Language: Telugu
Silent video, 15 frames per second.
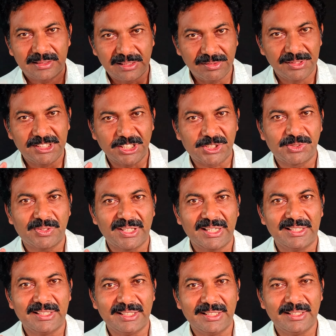దివ్యచక్షు
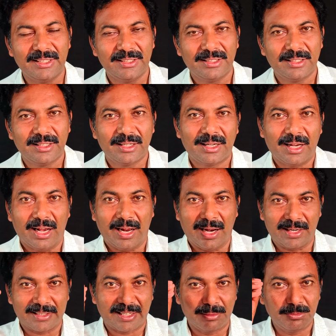అనేది ఆ
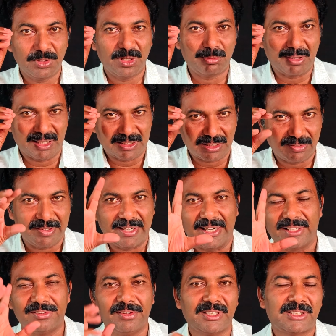టైంలో మాత్రమే
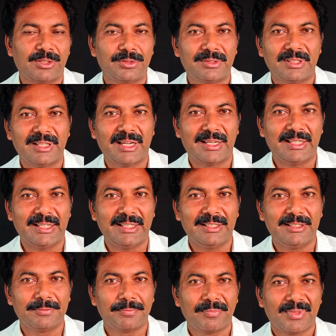యాక్టివేషన్ అవుతుంది కానీ
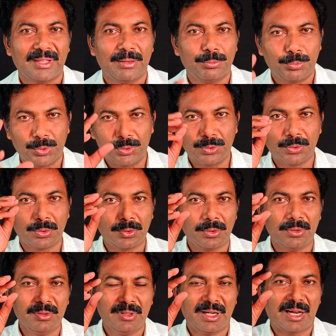
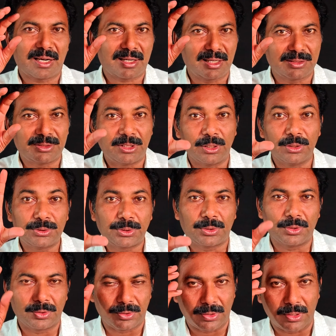పొద్దుగూగులు అట్లా
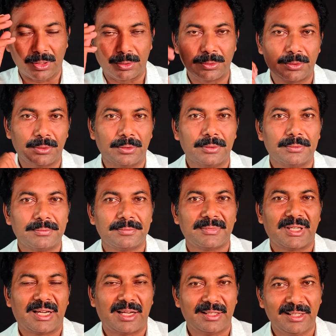తెరుచుకొని ఉండదు
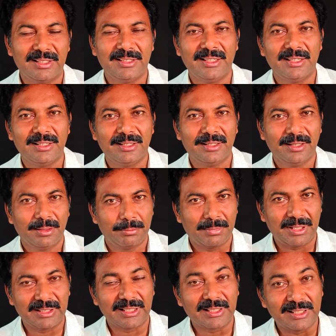అనేది
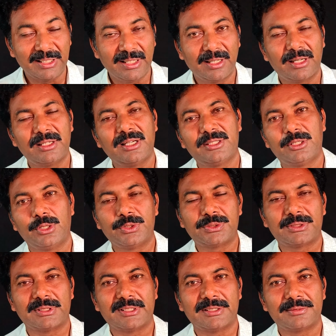మనకి క్లియర్ కట్గా
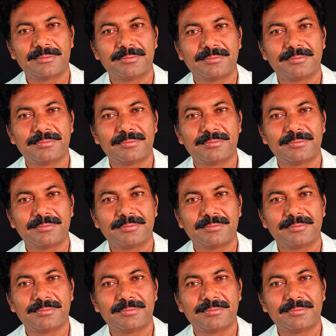తెలుస్తుంది